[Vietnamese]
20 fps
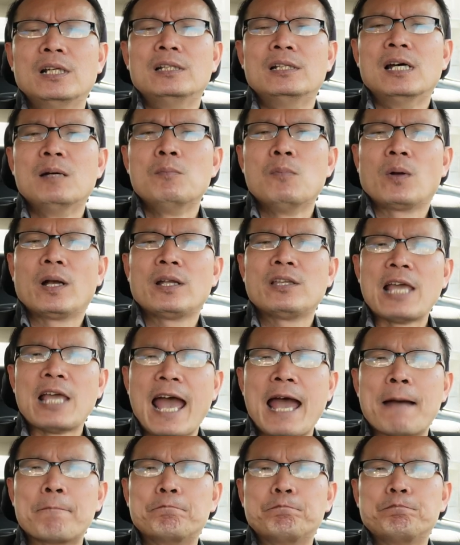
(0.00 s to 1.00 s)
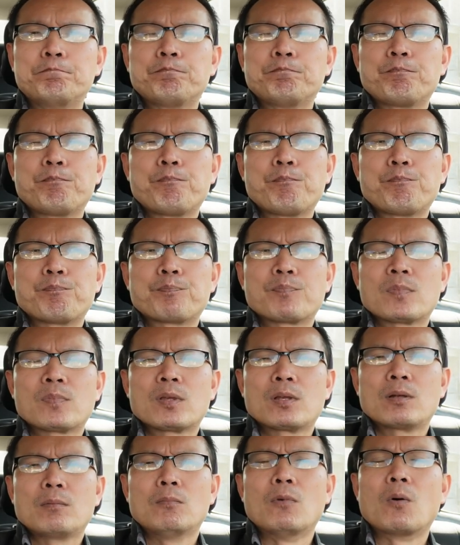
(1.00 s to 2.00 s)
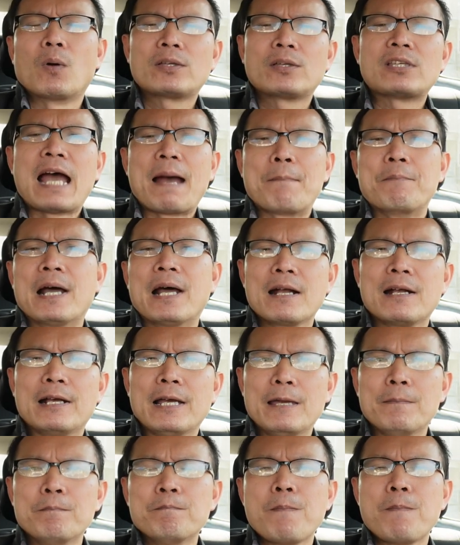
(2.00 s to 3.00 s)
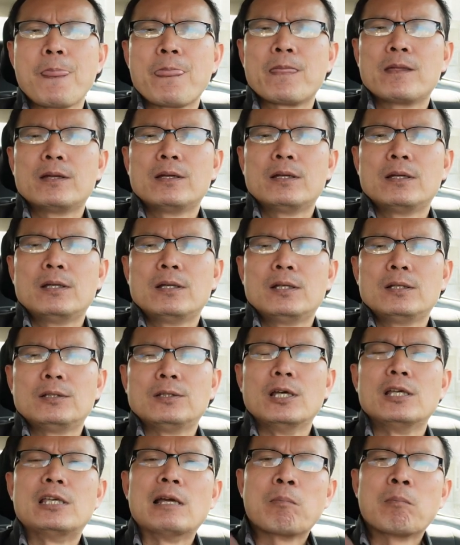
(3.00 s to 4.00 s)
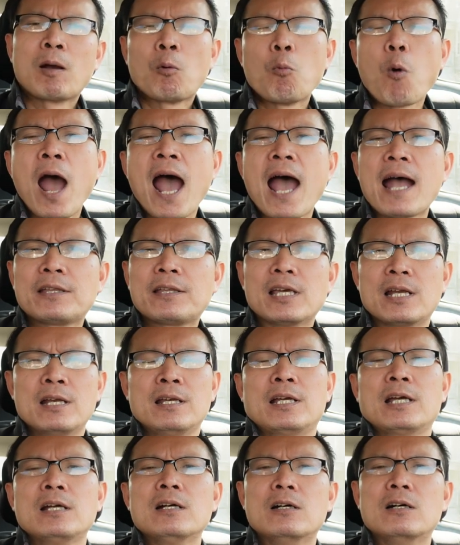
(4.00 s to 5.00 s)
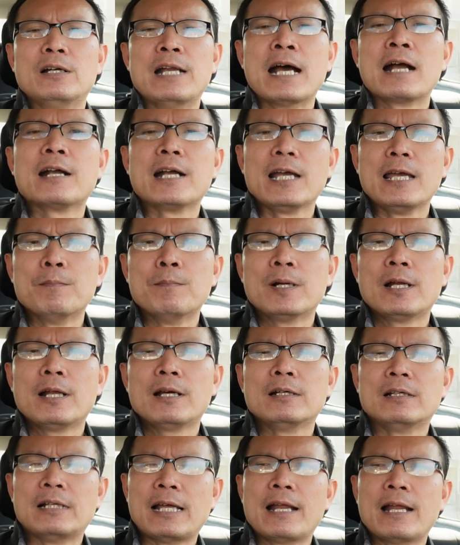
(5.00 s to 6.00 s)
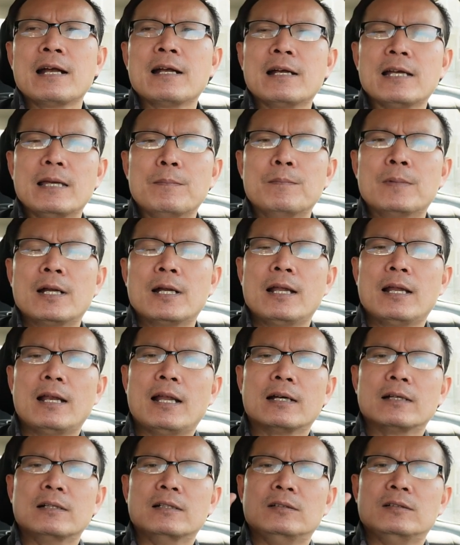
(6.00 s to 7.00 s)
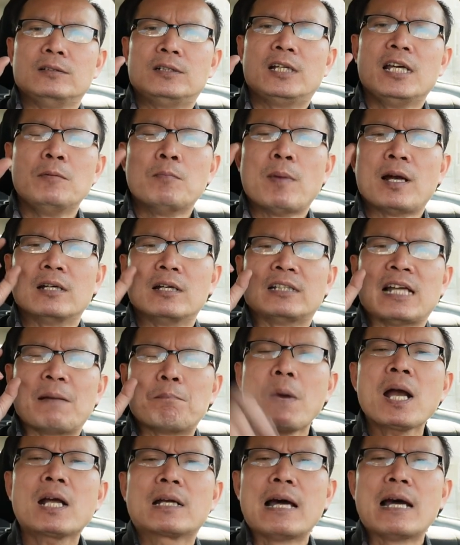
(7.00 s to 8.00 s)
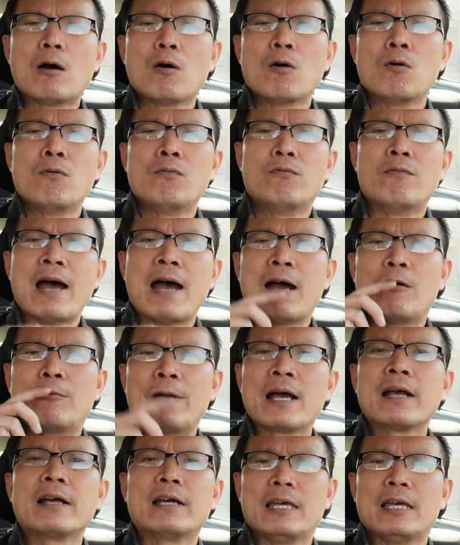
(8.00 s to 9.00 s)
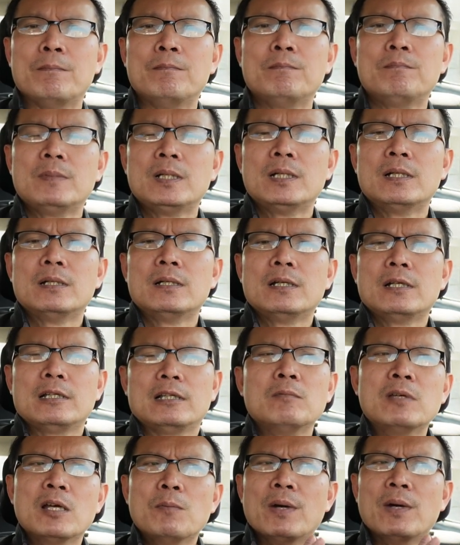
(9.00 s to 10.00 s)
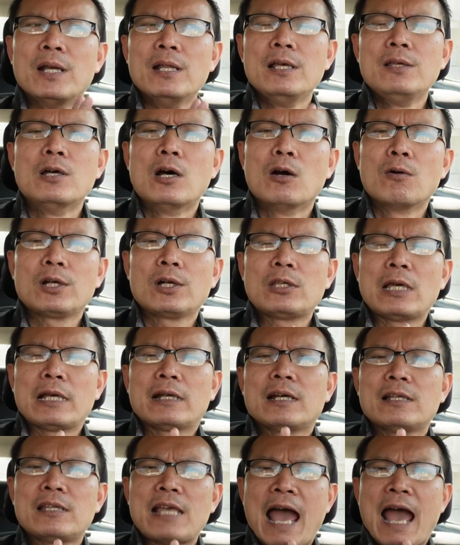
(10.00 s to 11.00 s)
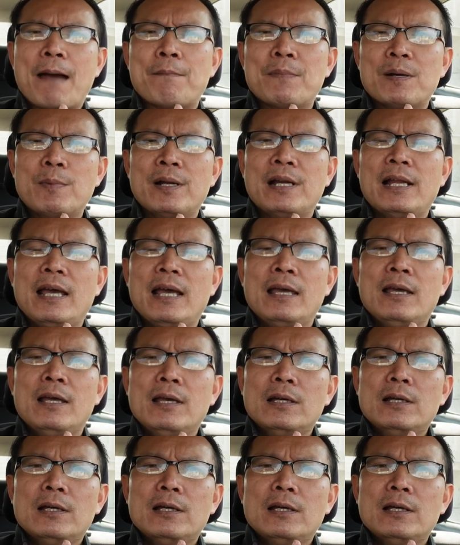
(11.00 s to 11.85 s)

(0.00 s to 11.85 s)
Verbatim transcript: đưa tới một cái trạm một cái trạm đăng kiểm thì trong cái quá trình cái người đăng kiểm đó người ta đăng kiểm đó, đó là người khi mà người ta bắt đầu vào đăng kiểm giống như mình đi vô cái cái trạm ở bên đây